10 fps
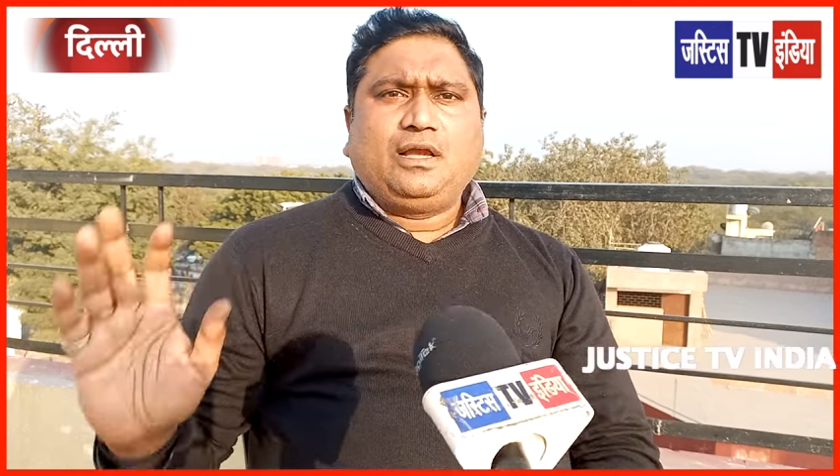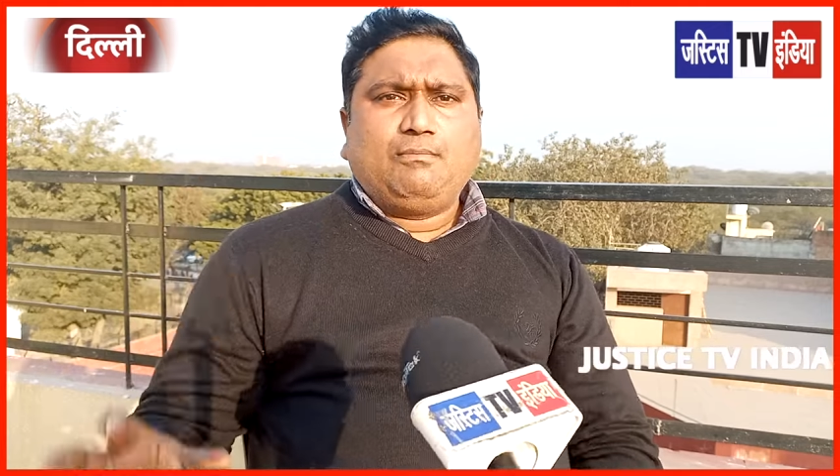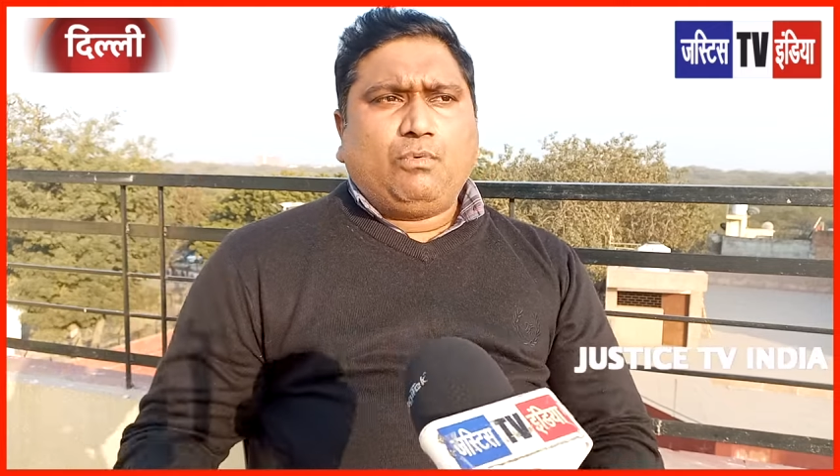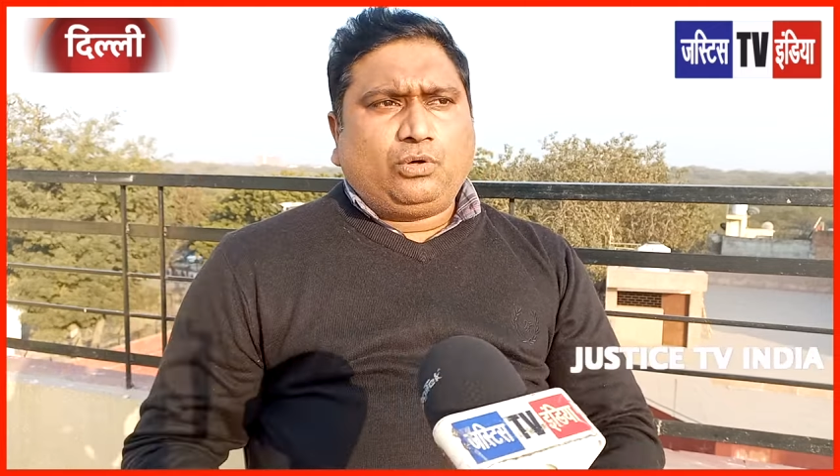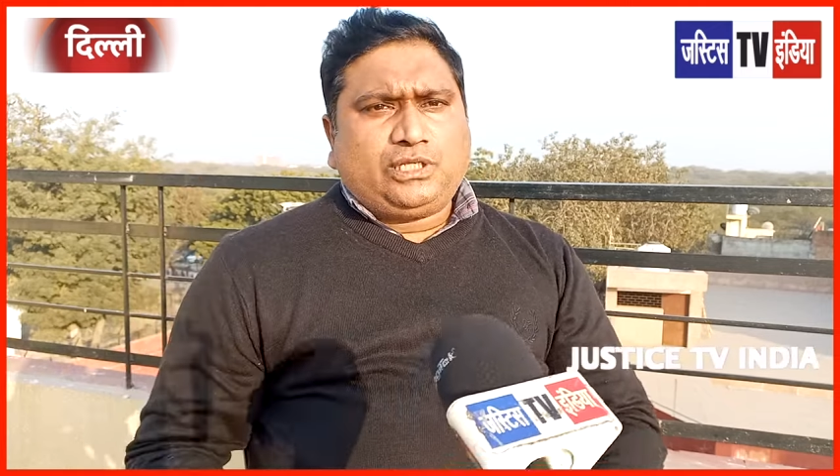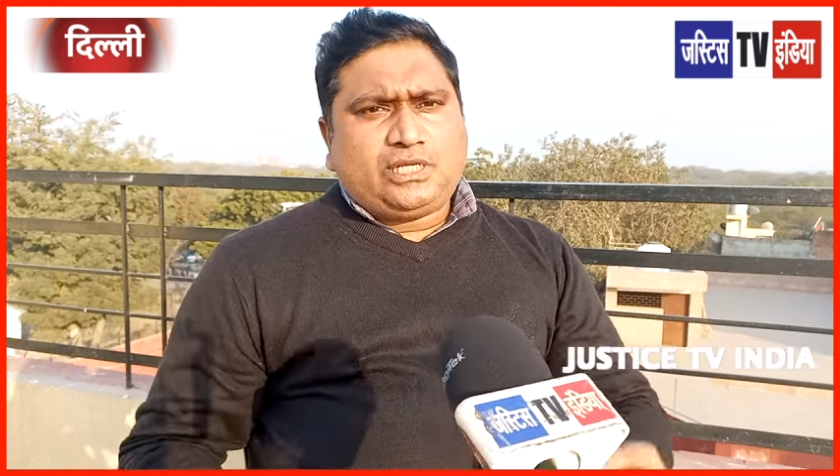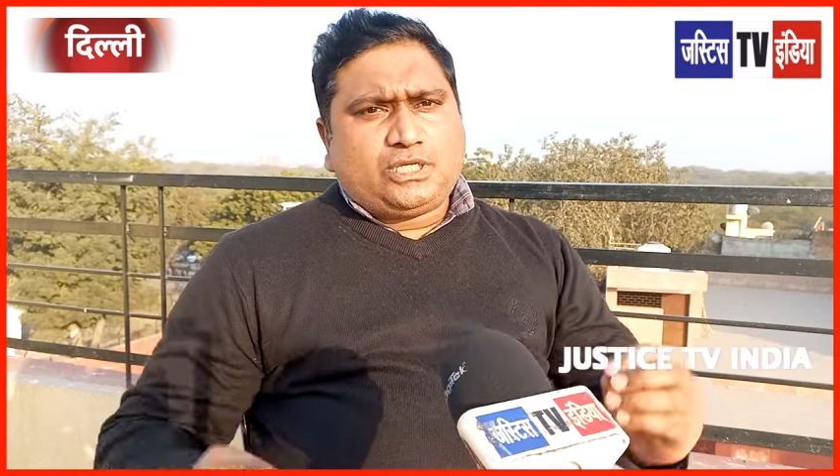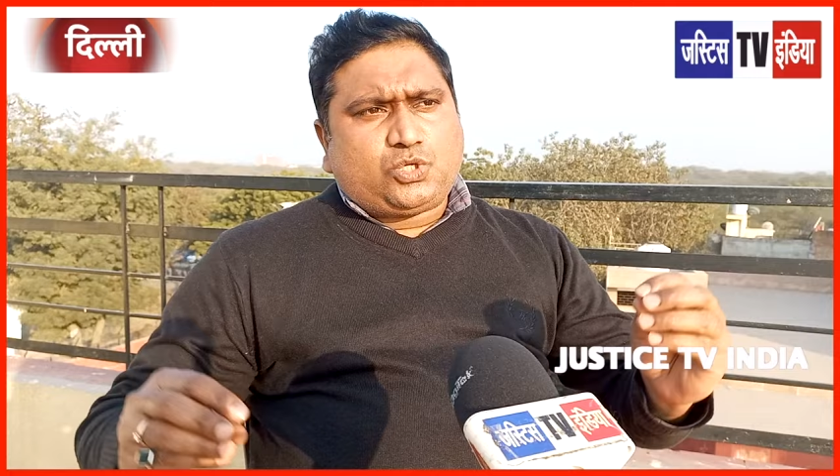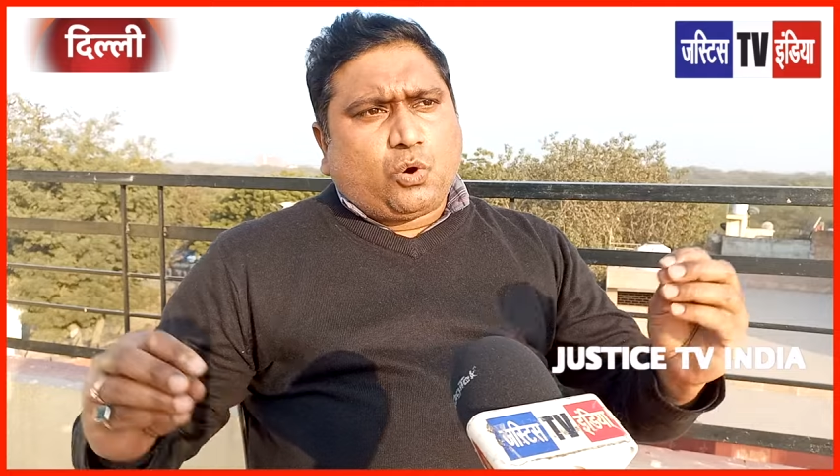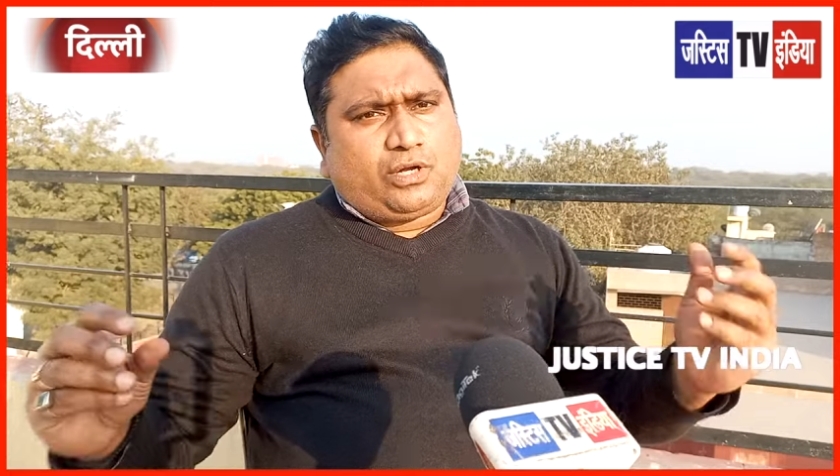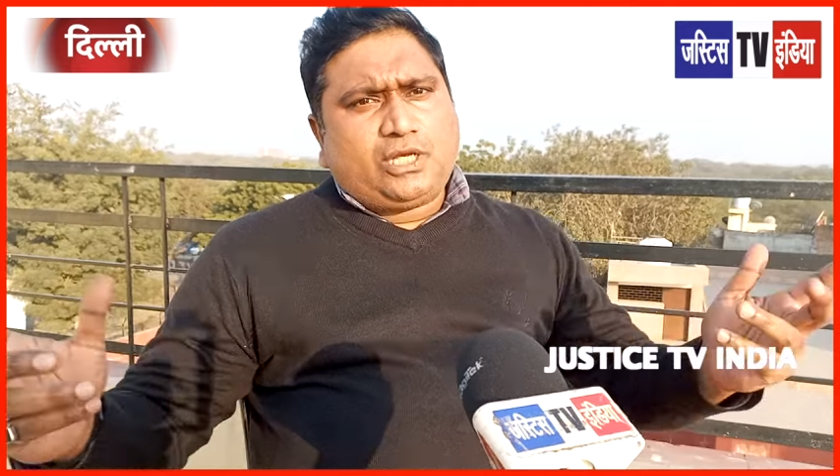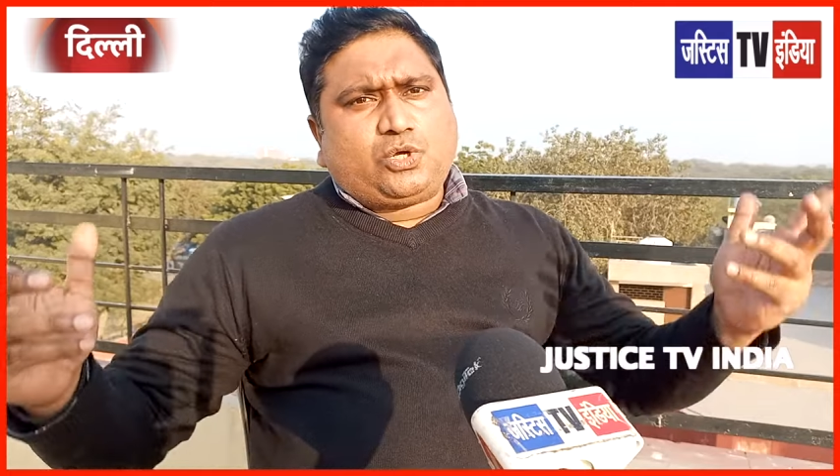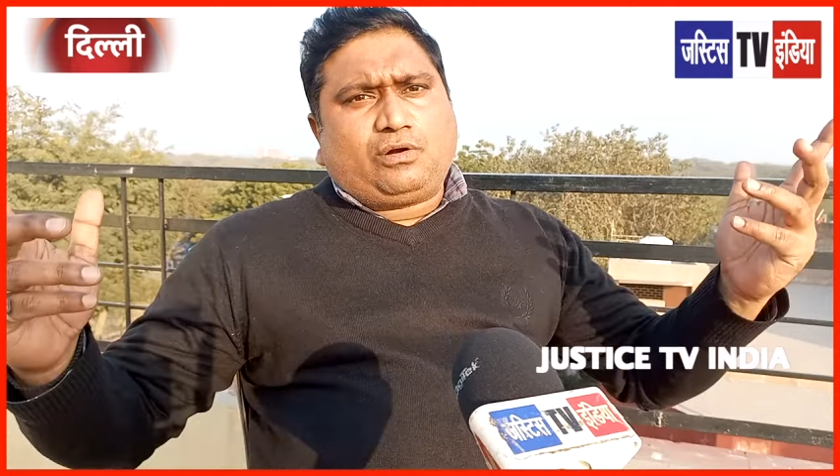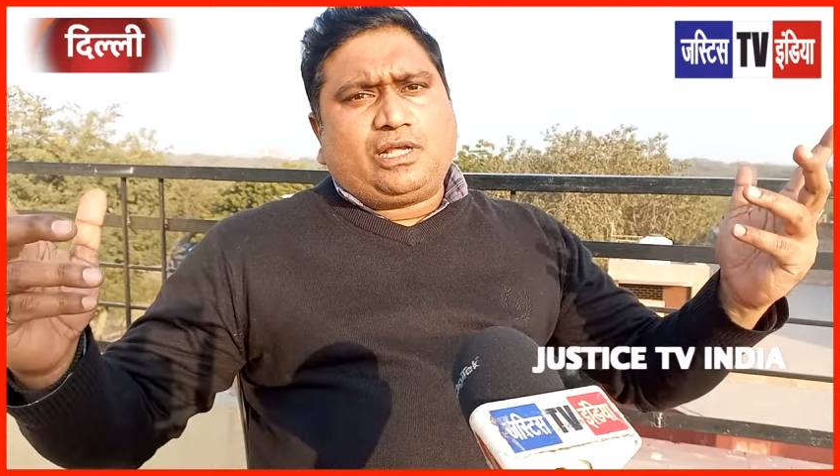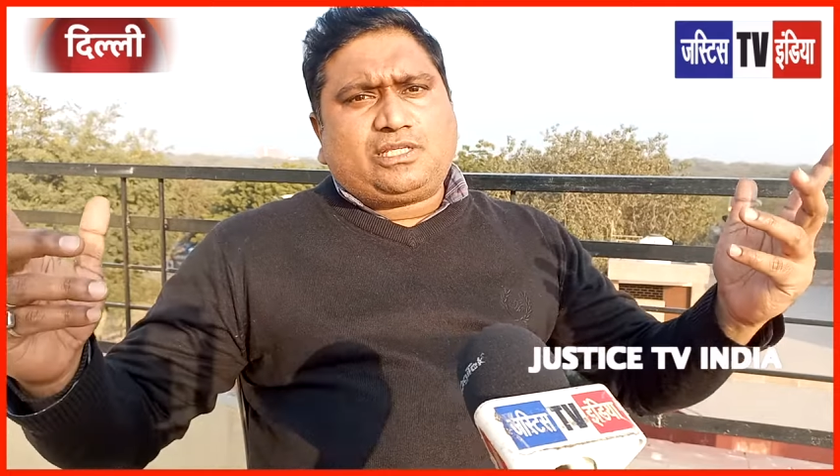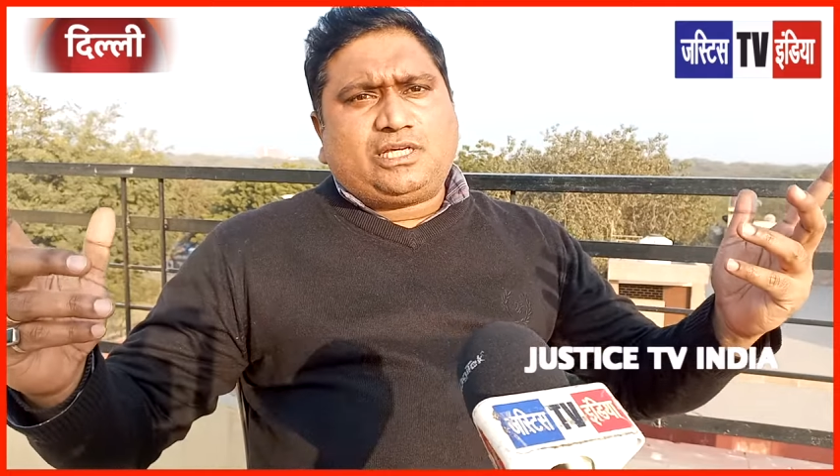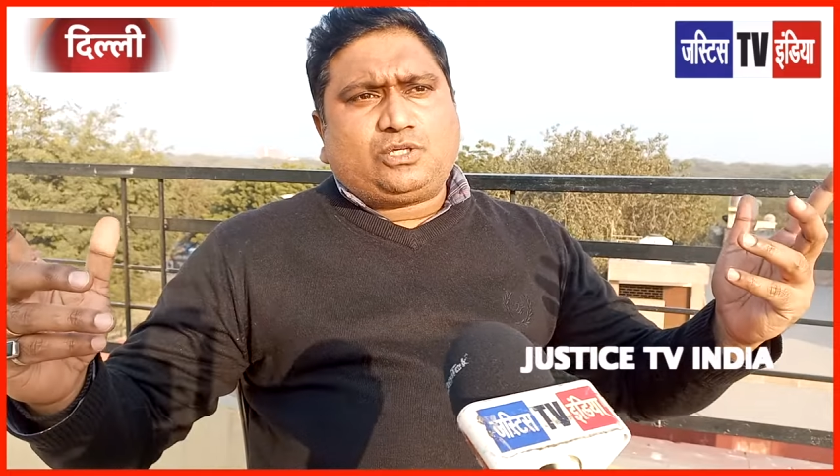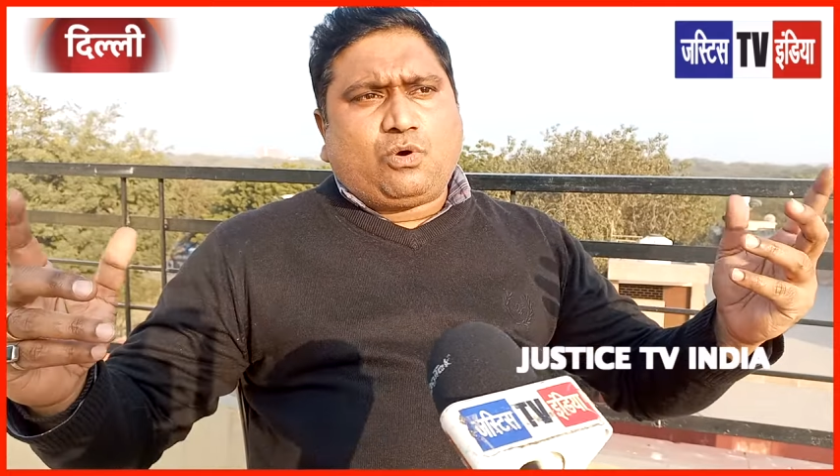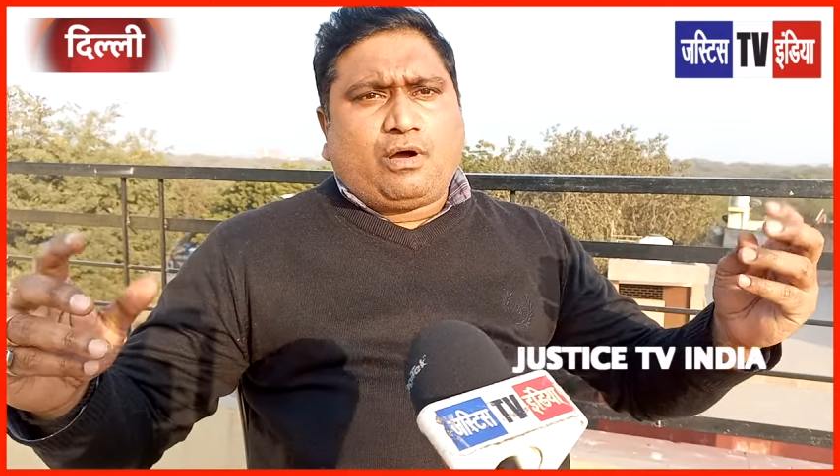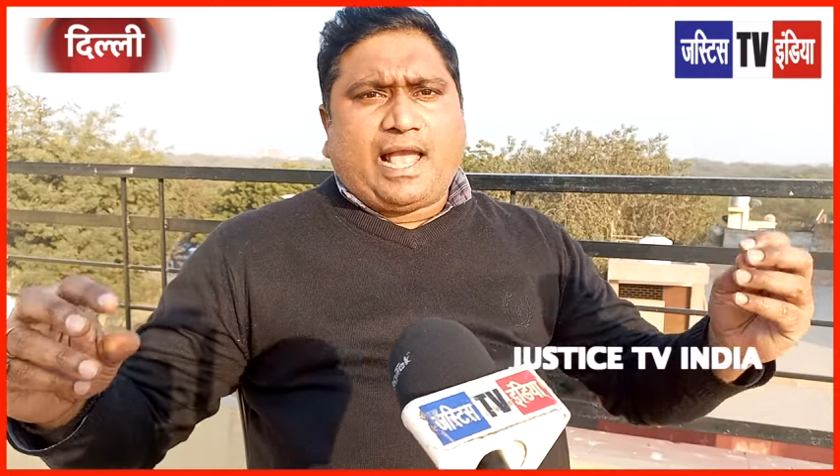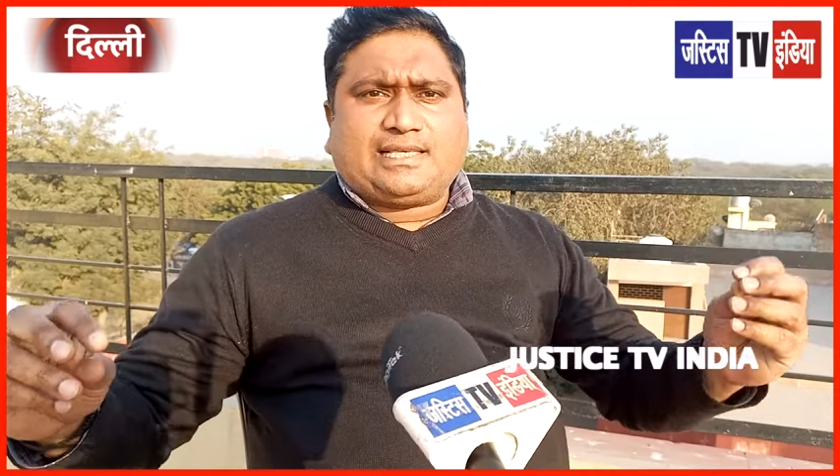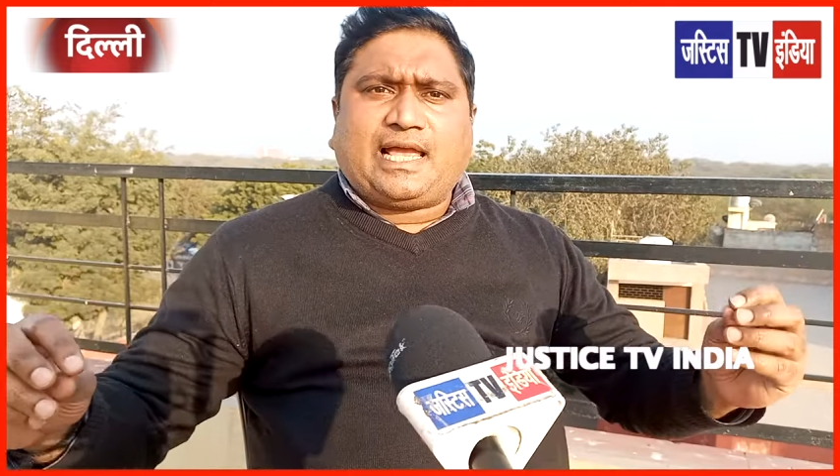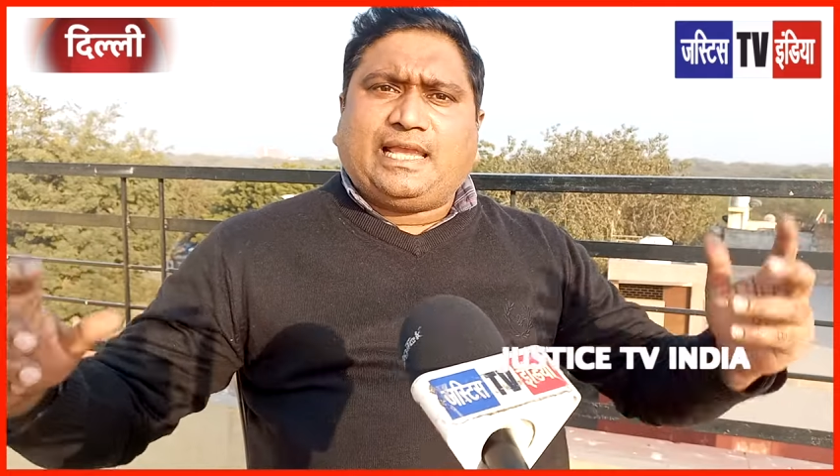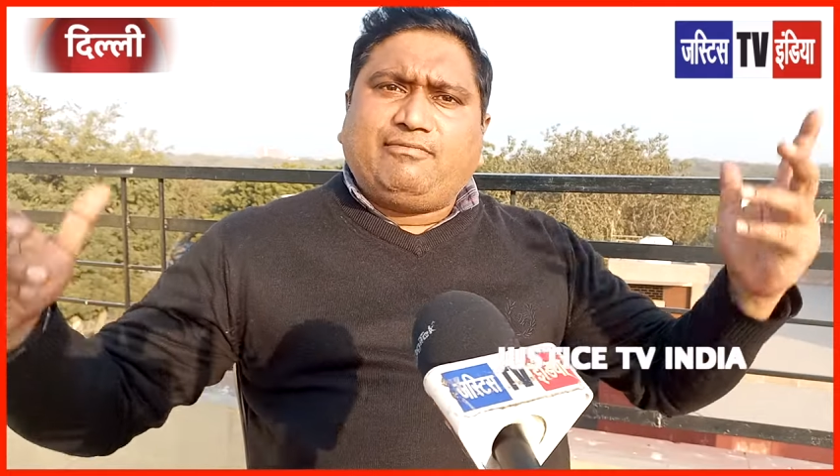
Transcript: हम्म। मोदी जी छोटी छोटी चीज को ऐसा